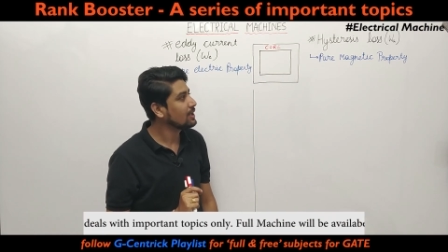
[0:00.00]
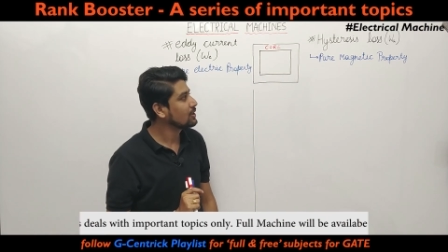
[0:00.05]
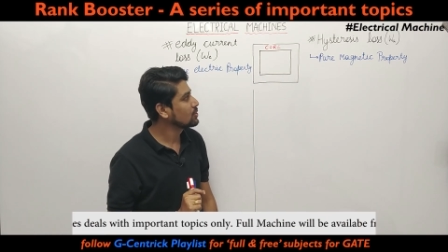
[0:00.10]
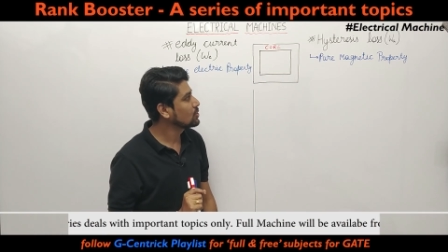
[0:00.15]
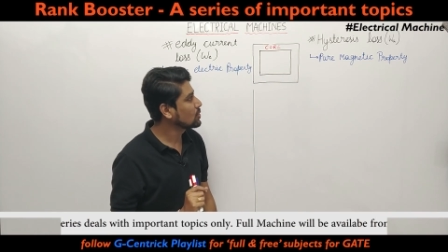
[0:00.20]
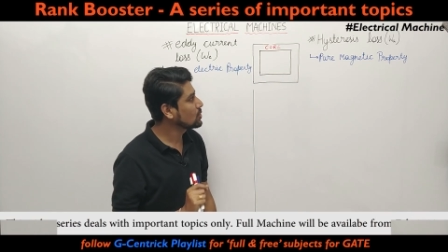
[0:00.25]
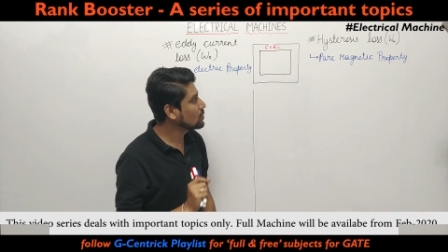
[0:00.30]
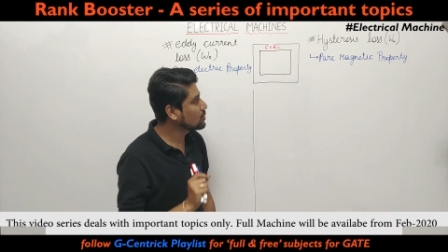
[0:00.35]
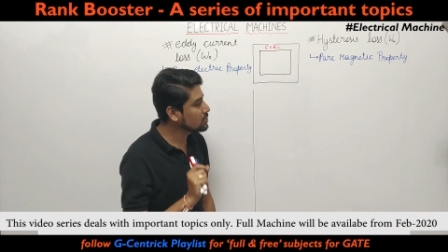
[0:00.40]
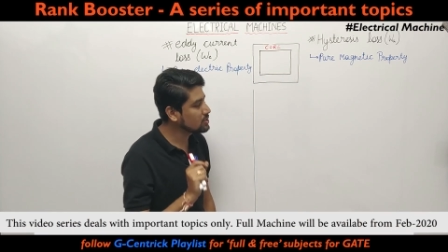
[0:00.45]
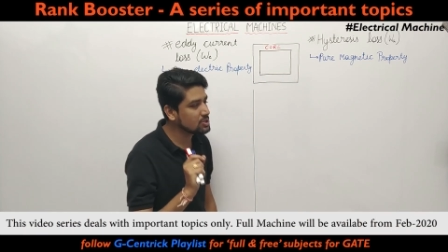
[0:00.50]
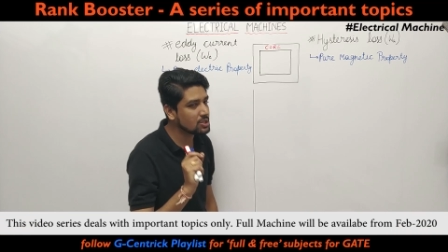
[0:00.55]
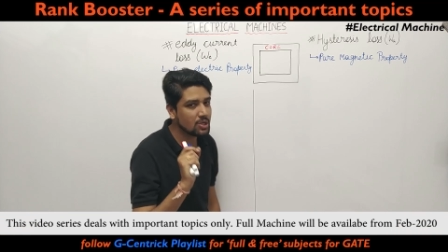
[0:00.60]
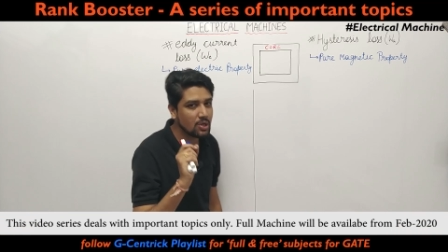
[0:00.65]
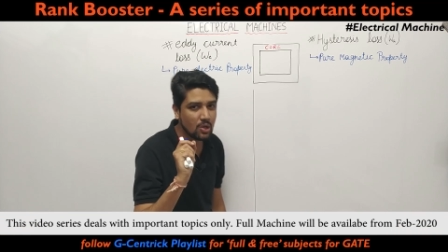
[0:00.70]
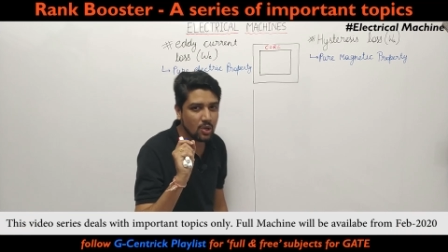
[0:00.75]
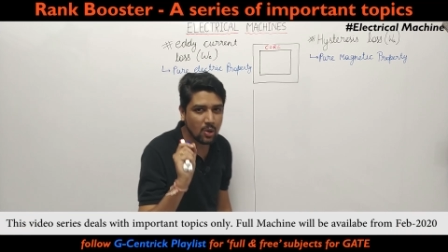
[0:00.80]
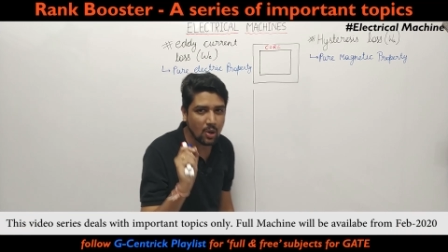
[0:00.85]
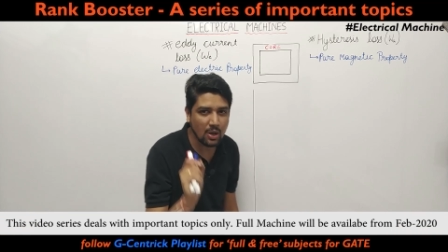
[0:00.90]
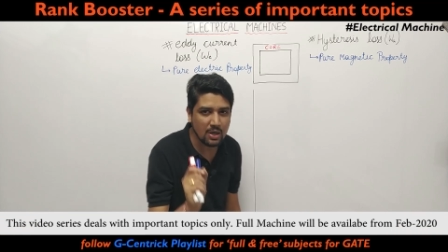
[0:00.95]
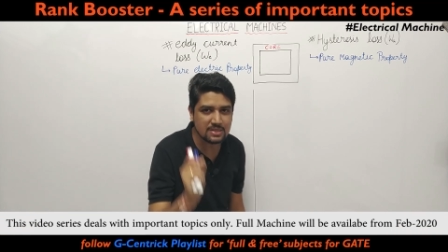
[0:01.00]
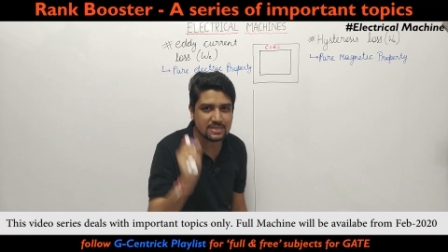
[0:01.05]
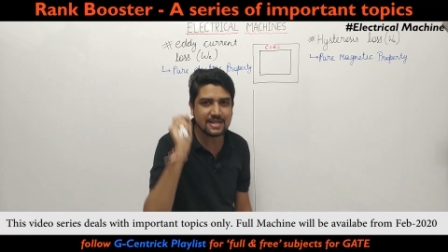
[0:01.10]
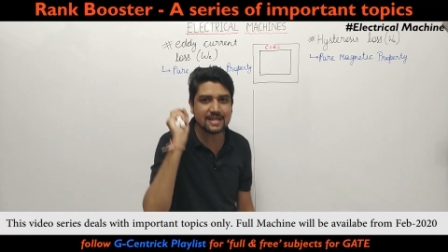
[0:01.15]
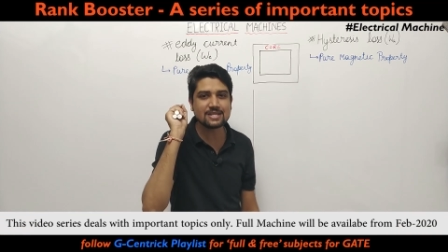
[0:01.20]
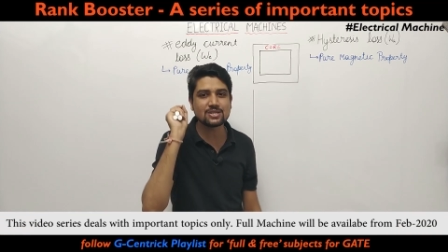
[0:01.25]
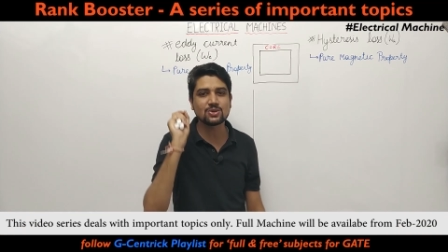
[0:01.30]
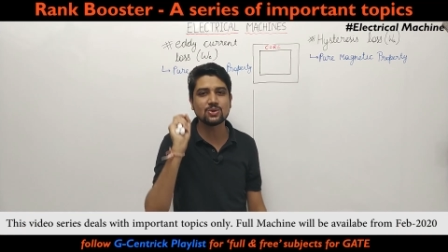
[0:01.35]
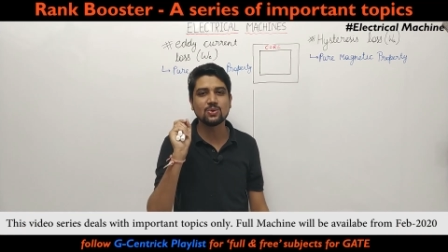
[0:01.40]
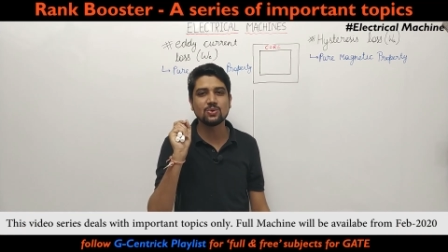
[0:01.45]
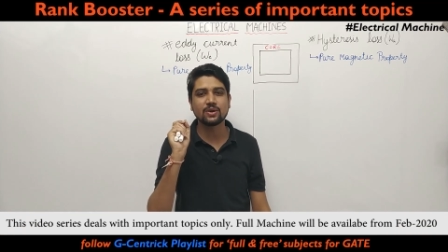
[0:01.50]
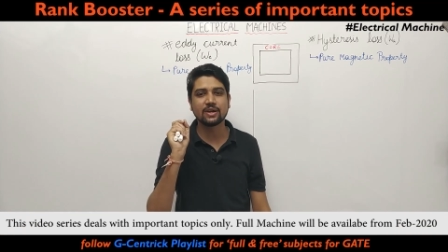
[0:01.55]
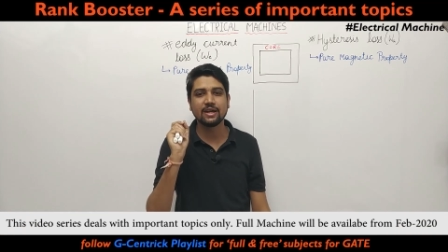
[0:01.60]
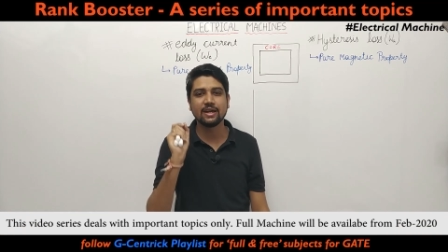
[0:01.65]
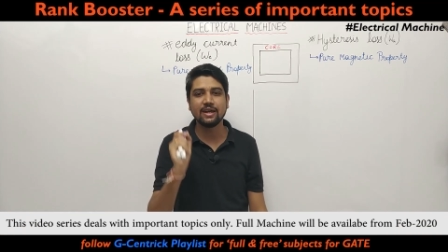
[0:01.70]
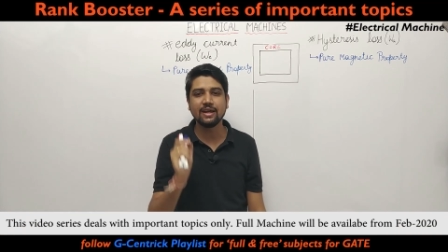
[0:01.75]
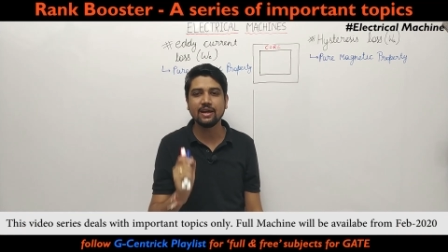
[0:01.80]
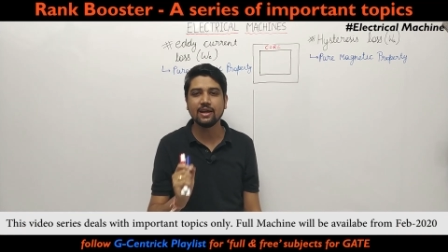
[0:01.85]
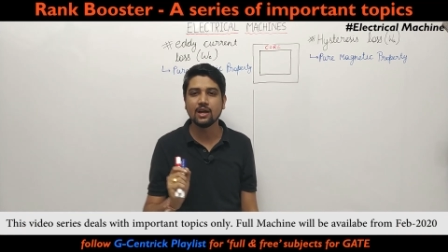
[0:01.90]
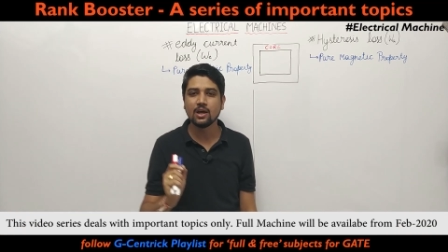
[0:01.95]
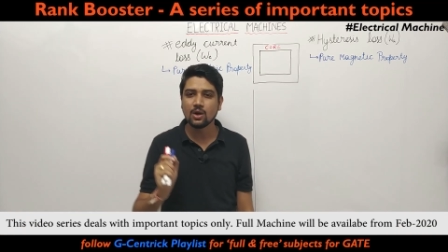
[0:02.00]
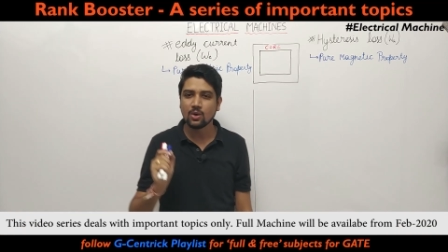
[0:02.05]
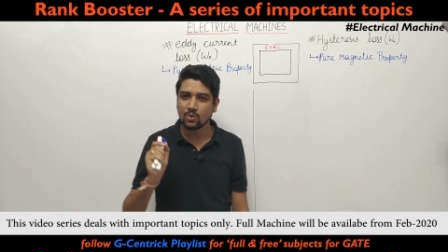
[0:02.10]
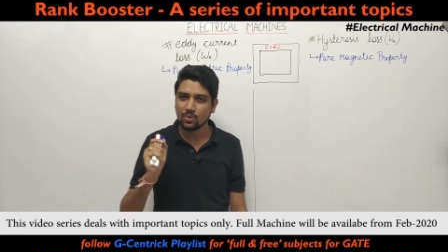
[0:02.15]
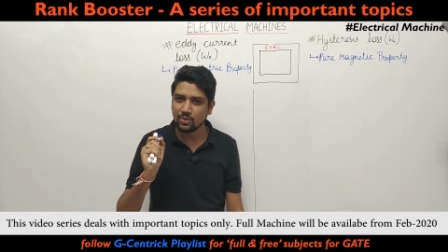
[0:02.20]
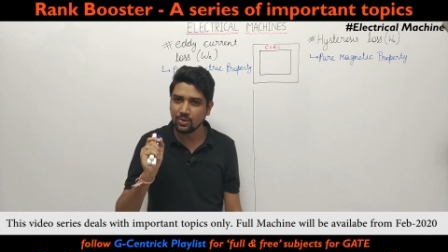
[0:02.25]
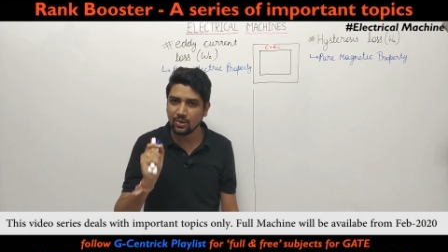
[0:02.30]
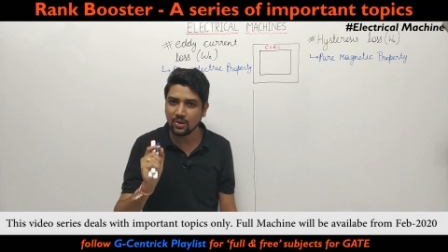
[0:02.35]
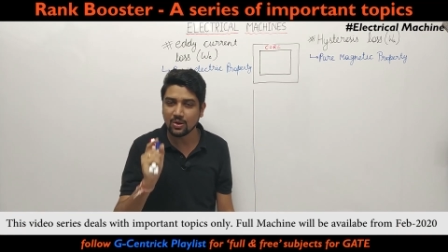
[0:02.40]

तो कुछ लॉसेस होंगे उन